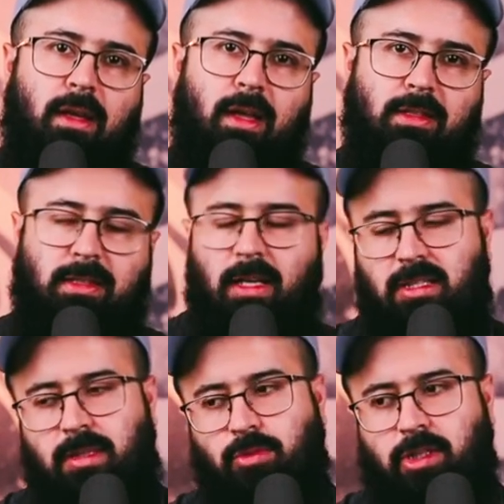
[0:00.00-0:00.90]
हज़रत
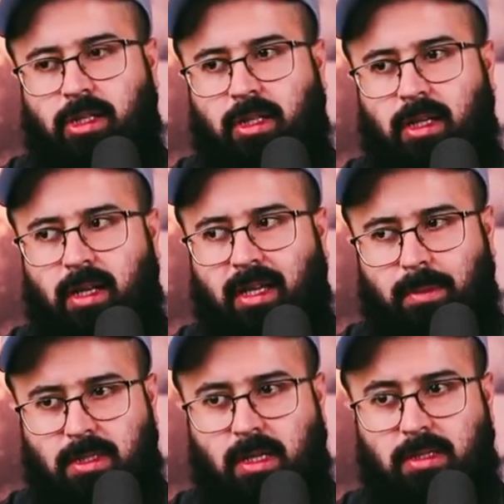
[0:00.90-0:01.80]
आयशा से पूछेगा कि अल्लाह के
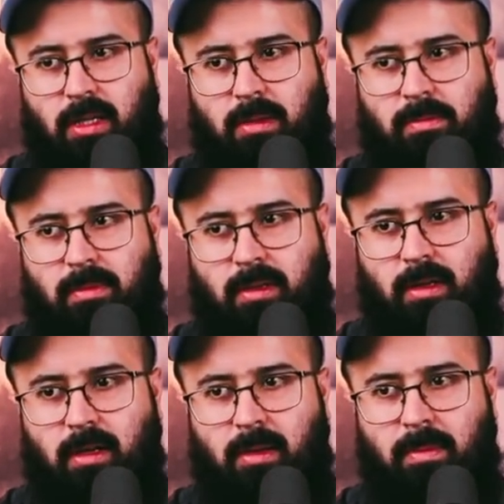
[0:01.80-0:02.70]
नबी
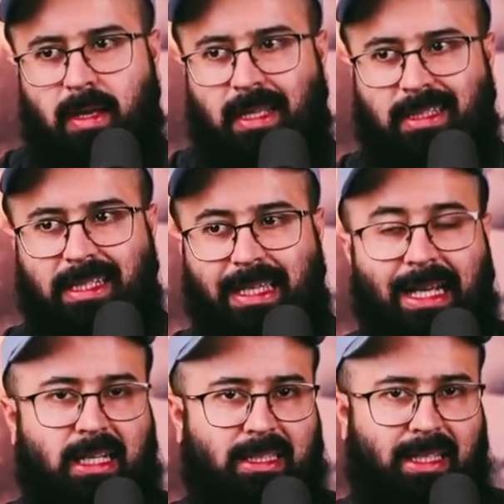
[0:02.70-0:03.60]
वसल्लम घर में आती क्या
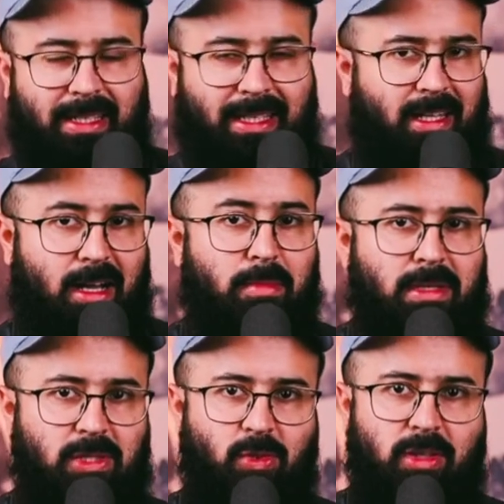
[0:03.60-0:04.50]
करते हैं कहाँ
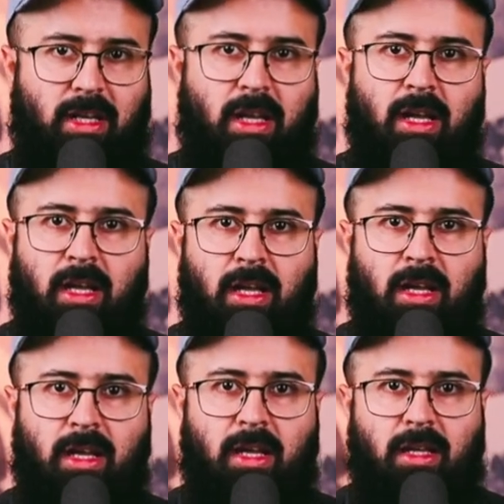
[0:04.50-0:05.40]
बिज़ी होते
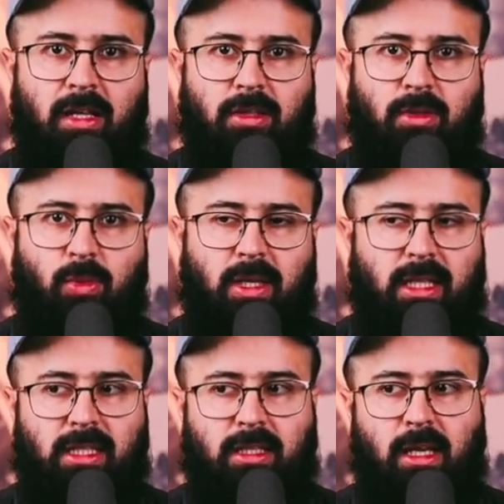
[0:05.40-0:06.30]
हैं तो
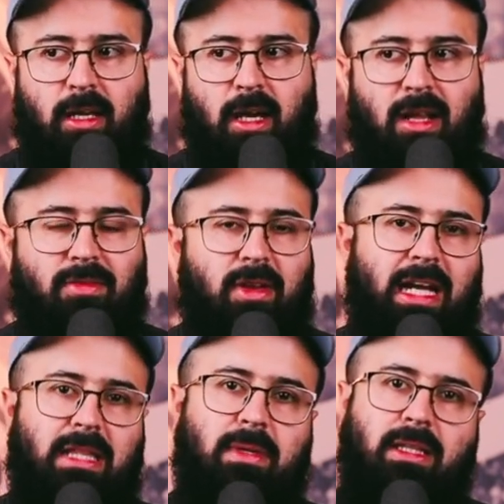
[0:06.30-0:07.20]
कहती हैं कि कानाफ़ी
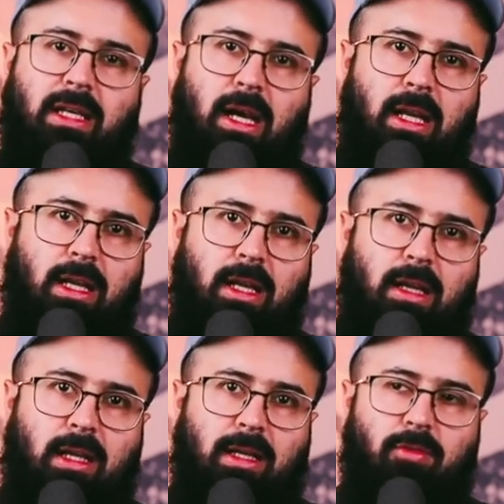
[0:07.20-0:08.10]
खिदमत अहल ही
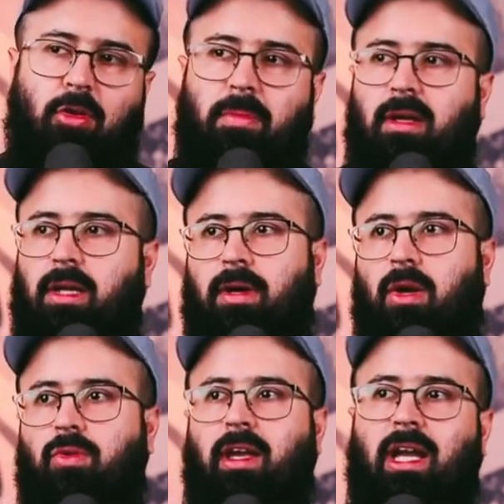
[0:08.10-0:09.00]
वो अपने घर
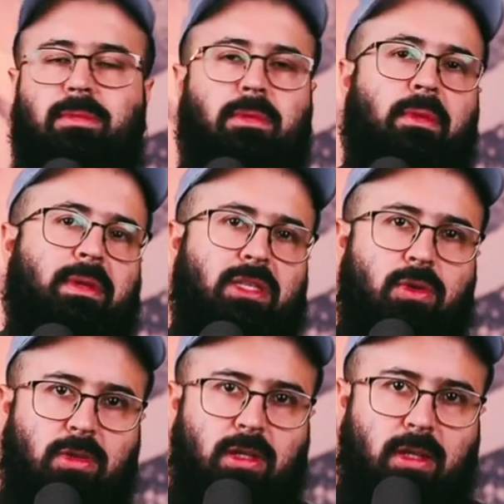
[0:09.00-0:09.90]
वालों की खिदमत में बिज़ी
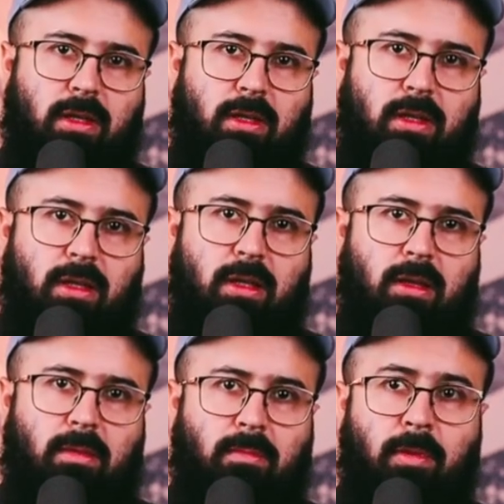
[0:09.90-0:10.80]
हो जाते
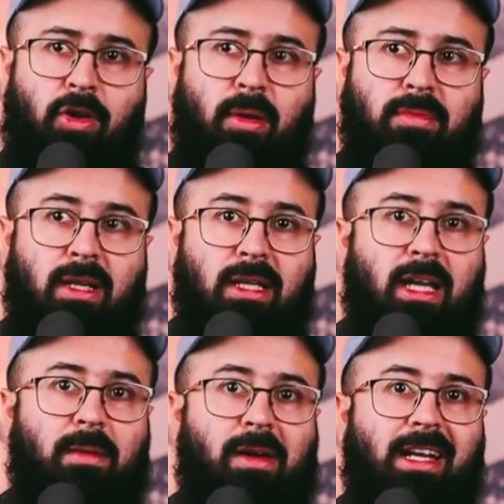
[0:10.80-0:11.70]
हैं मैं और आप जो ना
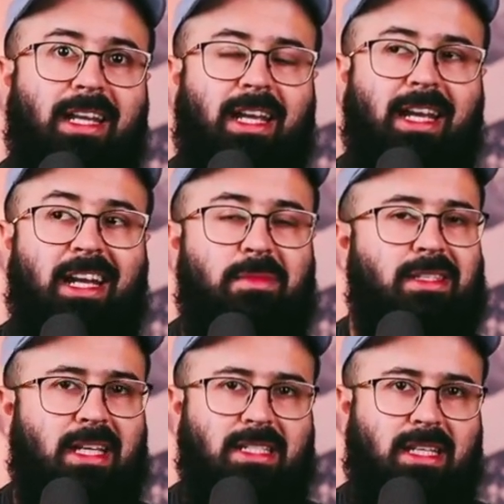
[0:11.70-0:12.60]
ये हमारे लिए एक
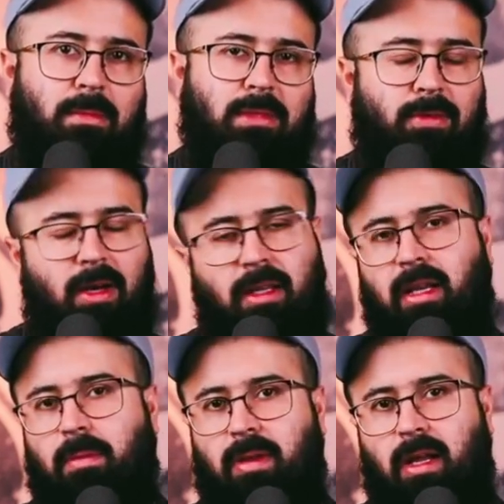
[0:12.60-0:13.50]
लिटमस टेस्ट है हम सवाल
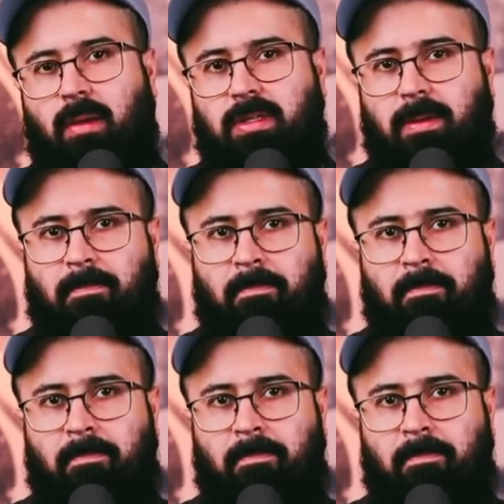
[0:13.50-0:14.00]
करें अपने आप से